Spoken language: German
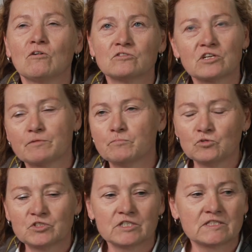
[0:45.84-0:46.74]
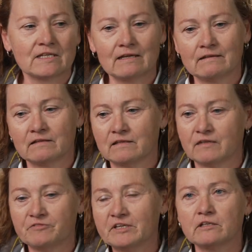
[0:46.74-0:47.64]
Unsere Busse sind
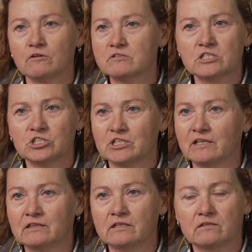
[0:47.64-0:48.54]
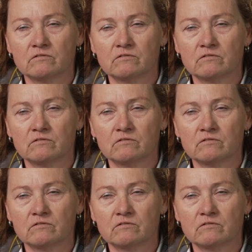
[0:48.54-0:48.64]
perfekt ausgestattet,